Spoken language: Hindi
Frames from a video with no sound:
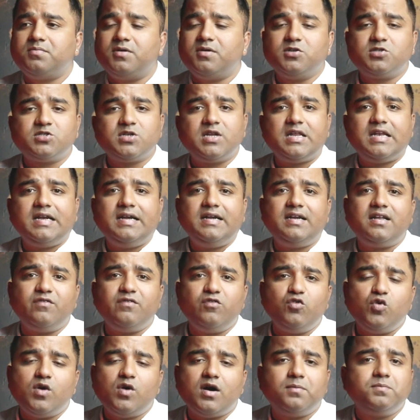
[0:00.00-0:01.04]
पर्सनल uh,
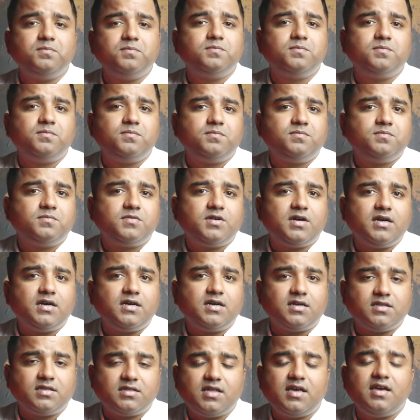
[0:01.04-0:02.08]
इंटरव्यू आप का
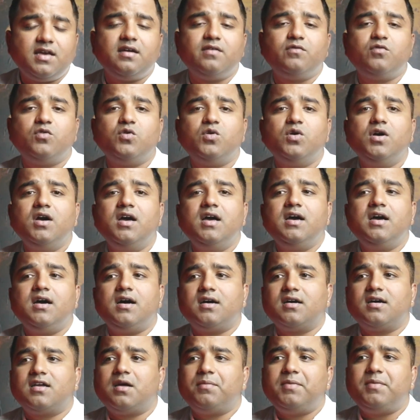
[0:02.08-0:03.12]
करते हैं वो
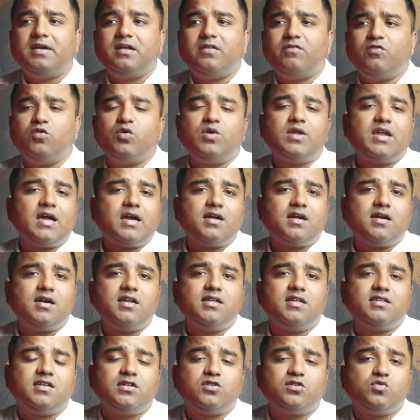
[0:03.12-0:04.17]
अगर आप इंटरव्यू क्रैक कर
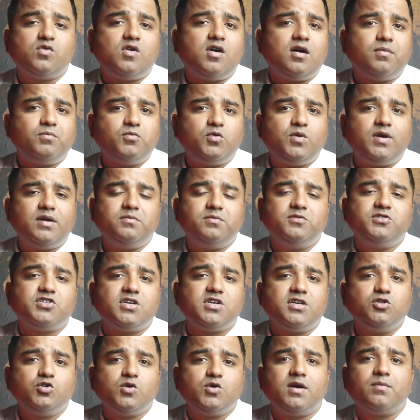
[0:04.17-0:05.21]
लेते हैं तो वो आपको
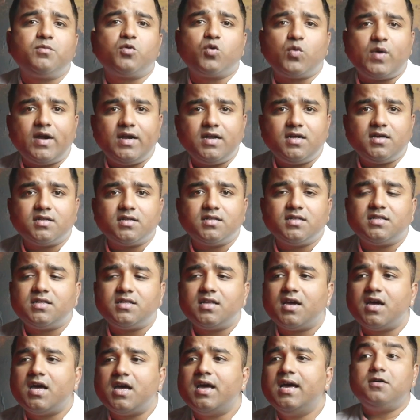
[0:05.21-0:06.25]
एडमिशन जो है प्रोवाइड कर
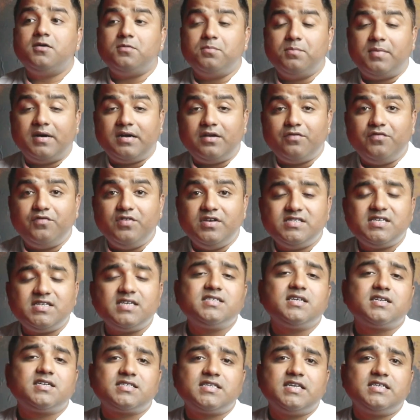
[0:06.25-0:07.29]
देते हैं बट वीज़ा
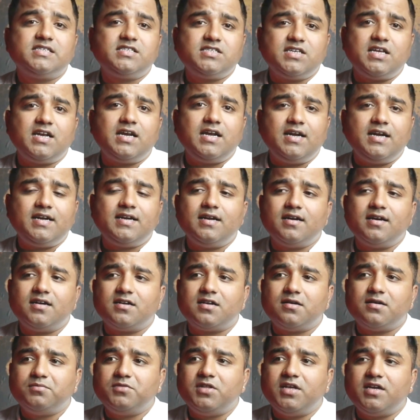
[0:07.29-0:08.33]
सक्सेस से रिलेटेड
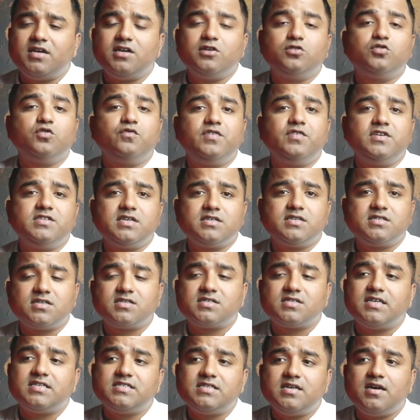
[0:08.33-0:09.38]
अगर हम देखें तो वीज़ा
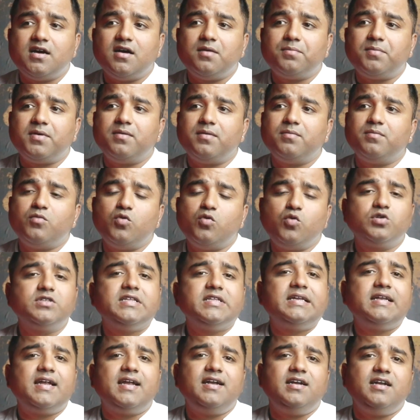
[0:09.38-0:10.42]
सक्सेस यहाँ पे मोर
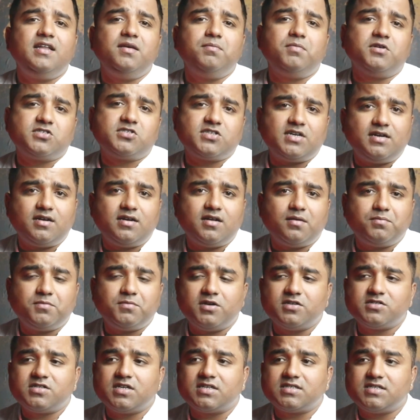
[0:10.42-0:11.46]
देन 90 परसेंट
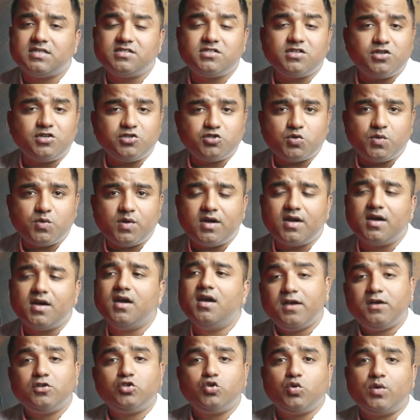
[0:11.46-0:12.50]
आपका सक्सेस रेशो है
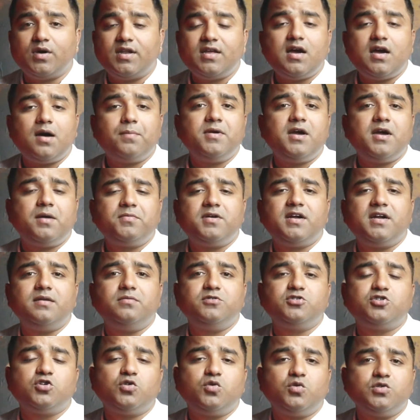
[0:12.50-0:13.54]
तो अगर यहाँ पे आपका
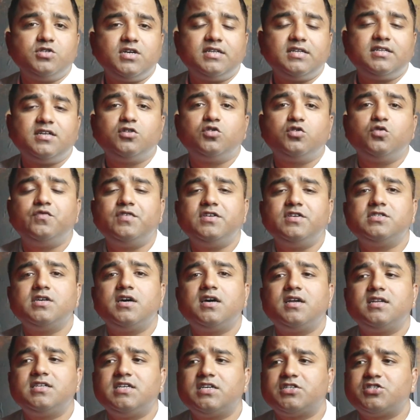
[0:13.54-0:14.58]
एडमिशन हो जाता है तो
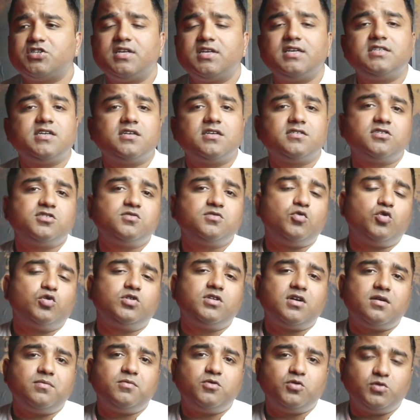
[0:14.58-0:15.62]
वीज़ा रिजेक्शन के चांसेस
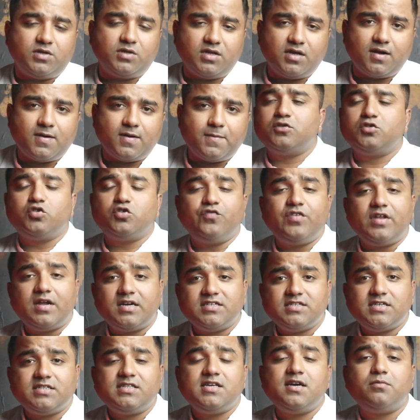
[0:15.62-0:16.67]
बहुत कम होते हैं तो फिर
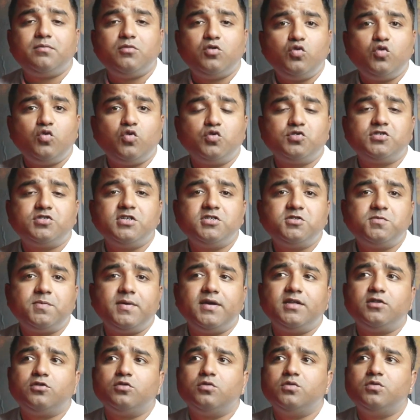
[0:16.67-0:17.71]
आ जाते हैं हम लोग कोर्सेज़
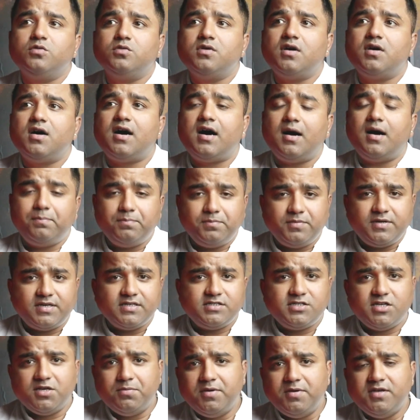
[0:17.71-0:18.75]
पे तो आप
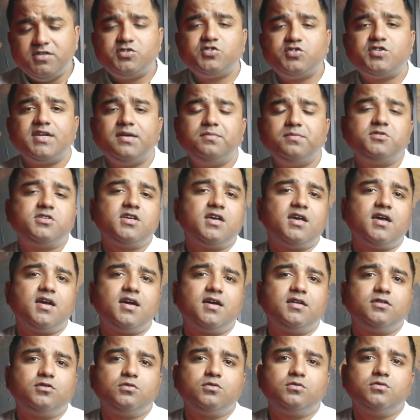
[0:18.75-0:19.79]
किसी भी स्ट्रीम से
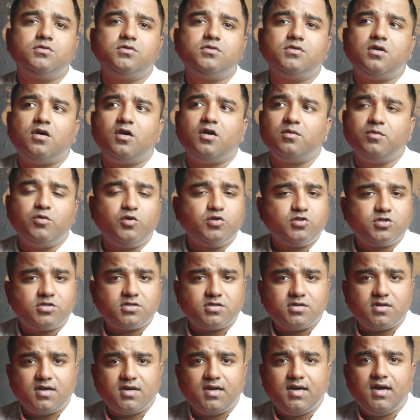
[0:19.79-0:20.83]
हैं तो
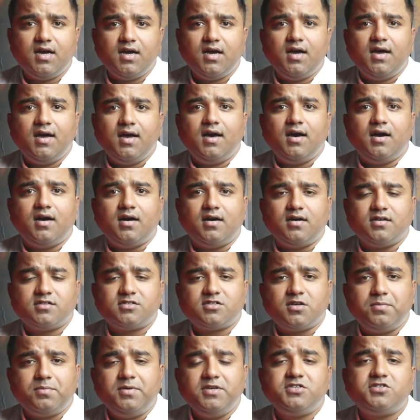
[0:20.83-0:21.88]
ऑलमोस्ट
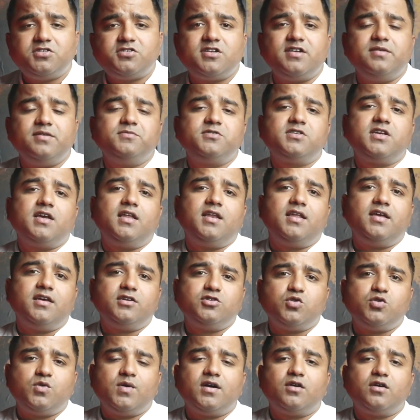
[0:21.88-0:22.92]
सभी स्ट्रीम्स के लिए
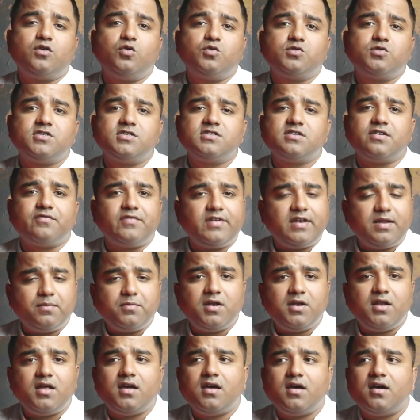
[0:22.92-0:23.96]
जो है कोर्सेज़
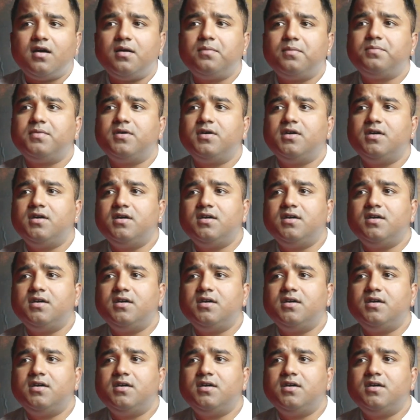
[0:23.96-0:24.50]
अवेलेबल हैं आप